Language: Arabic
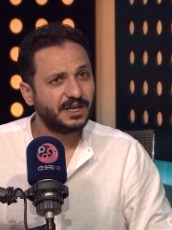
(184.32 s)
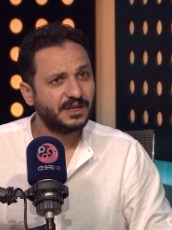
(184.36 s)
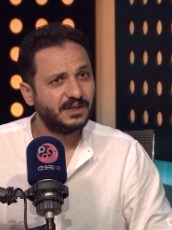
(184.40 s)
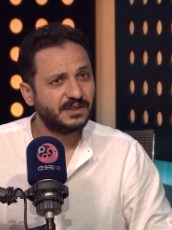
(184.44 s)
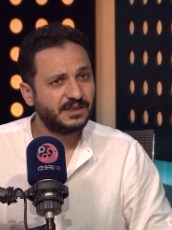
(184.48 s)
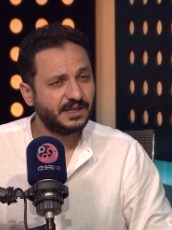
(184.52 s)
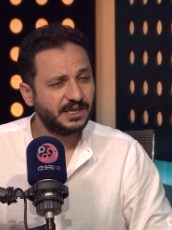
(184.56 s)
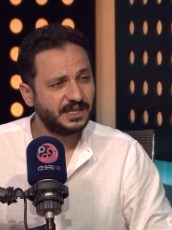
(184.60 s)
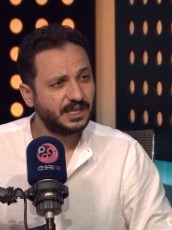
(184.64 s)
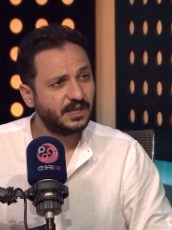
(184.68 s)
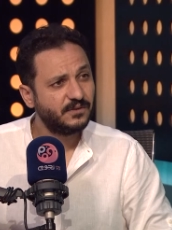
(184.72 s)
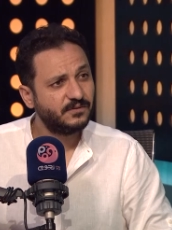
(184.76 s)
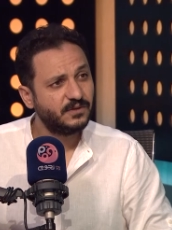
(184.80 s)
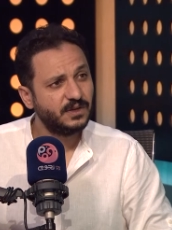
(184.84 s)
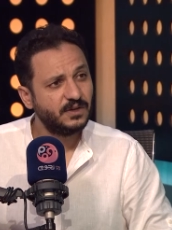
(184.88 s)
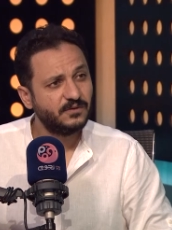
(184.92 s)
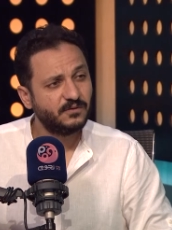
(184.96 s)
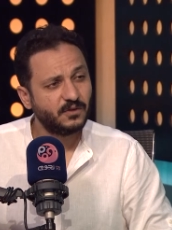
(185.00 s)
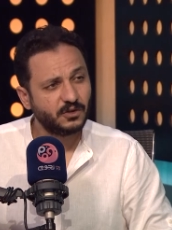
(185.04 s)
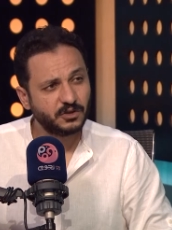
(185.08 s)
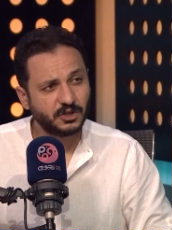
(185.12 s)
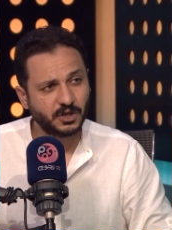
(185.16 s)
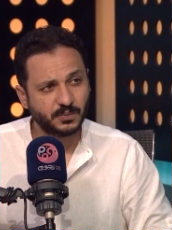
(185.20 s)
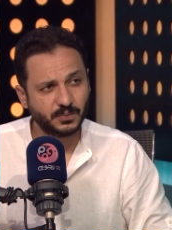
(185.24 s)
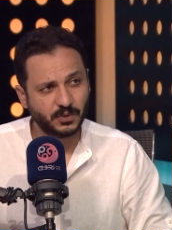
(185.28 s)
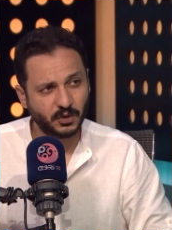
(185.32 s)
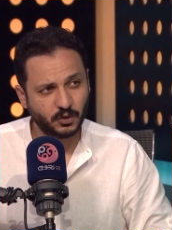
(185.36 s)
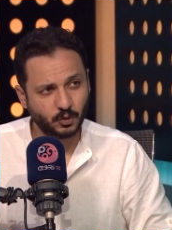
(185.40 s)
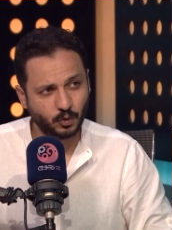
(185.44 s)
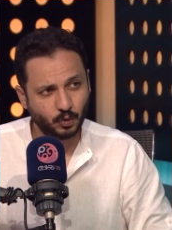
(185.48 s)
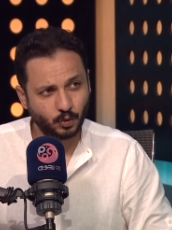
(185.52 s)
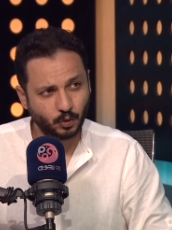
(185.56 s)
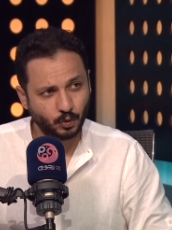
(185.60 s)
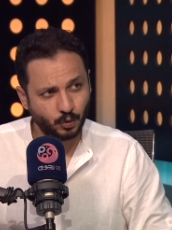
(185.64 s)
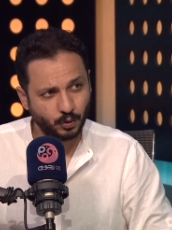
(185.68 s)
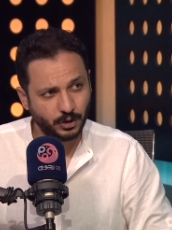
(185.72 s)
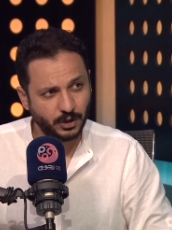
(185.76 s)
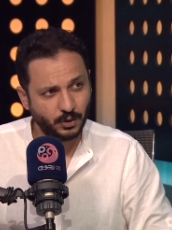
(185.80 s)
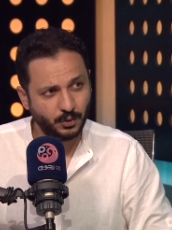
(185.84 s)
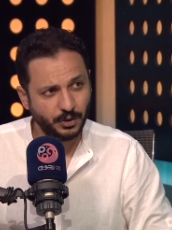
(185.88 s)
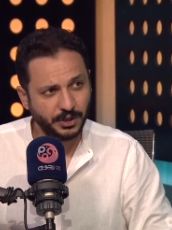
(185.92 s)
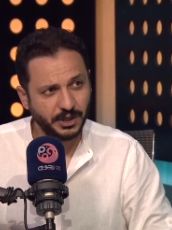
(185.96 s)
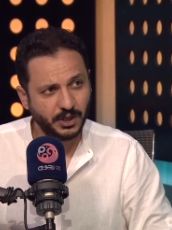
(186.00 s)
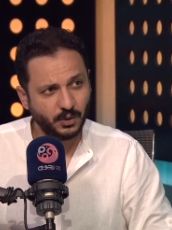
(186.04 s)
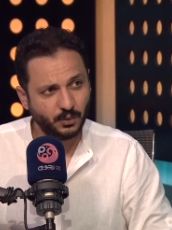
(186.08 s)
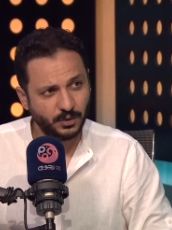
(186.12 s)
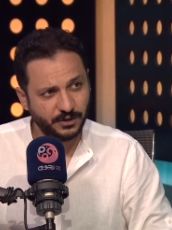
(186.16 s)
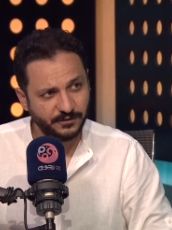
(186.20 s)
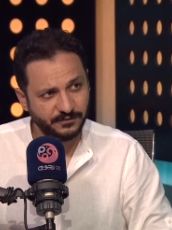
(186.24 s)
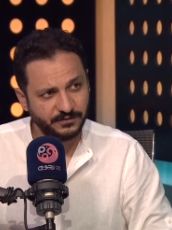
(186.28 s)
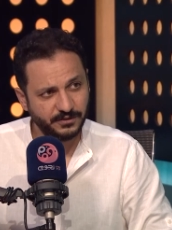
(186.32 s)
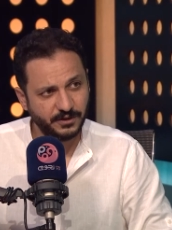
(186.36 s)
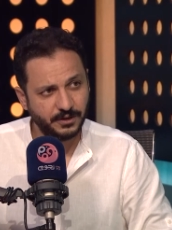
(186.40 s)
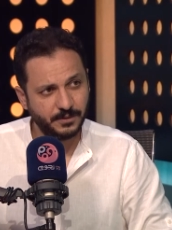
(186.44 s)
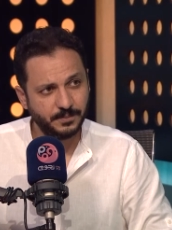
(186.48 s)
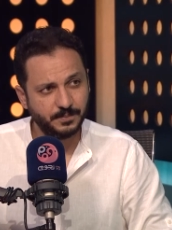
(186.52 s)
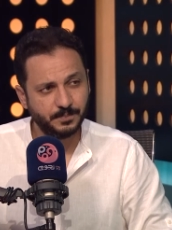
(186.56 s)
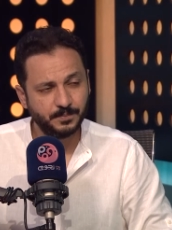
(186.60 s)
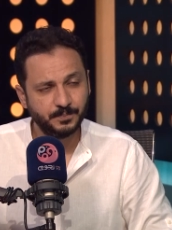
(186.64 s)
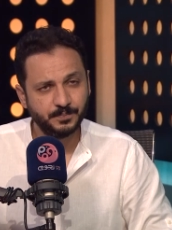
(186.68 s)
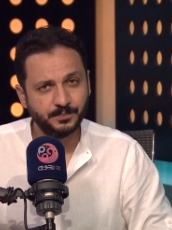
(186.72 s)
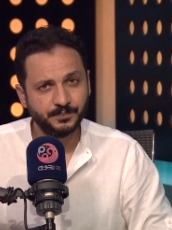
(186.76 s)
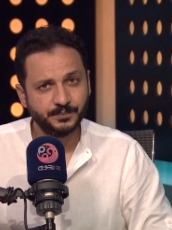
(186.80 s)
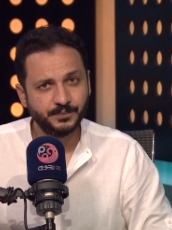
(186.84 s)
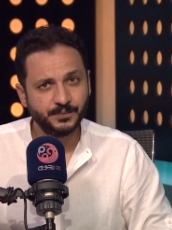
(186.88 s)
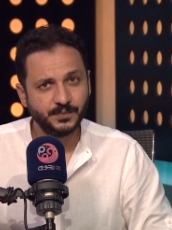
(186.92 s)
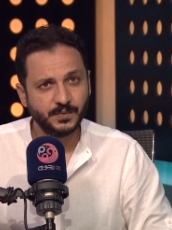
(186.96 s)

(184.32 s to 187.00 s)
كانت ساعتها فيه الفتره بتاعت الكورونا واحنا وقفنا آه.